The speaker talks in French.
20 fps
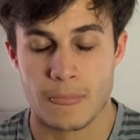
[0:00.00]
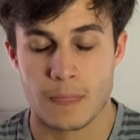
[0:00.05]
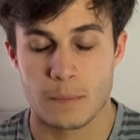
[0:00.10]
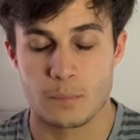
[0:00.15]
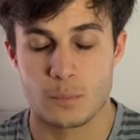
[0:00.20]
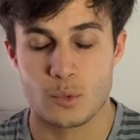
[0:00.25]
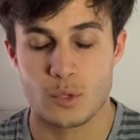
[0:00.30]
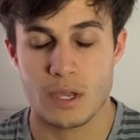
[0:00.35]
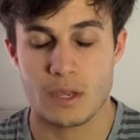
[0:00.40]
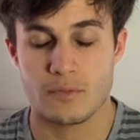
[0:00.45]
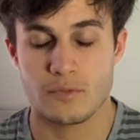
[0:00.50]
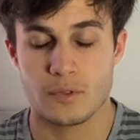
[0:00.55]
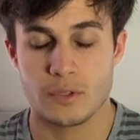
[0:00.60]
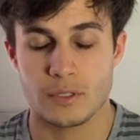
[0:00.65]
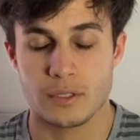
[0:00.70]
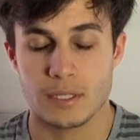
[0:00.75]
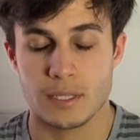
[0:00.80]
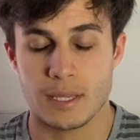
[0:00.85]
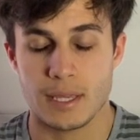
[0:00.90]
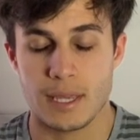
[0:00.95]
puis à
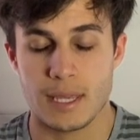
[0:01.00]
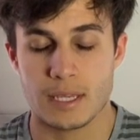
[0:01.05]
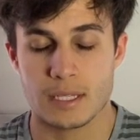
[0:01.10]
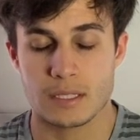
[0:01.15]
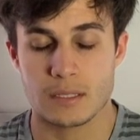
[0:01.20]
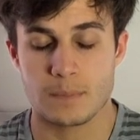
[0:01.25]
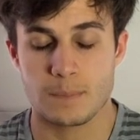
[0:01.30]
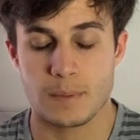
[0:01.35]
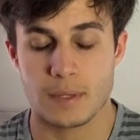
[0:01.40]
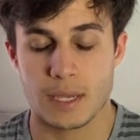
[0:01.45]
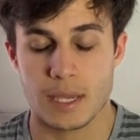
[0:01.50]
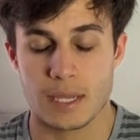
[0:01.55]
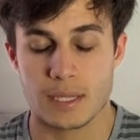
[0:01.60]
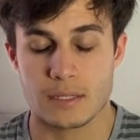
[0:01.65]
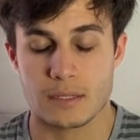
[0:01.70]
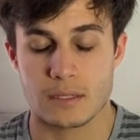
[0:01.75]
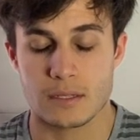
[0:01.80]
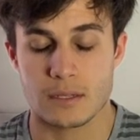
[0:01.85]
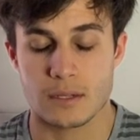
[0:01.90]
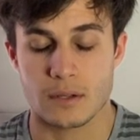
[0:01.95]
votre
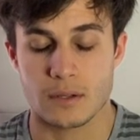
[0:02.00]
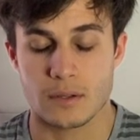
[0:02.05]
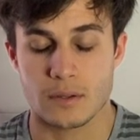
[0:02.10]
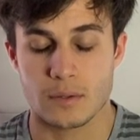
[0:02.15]
expiration.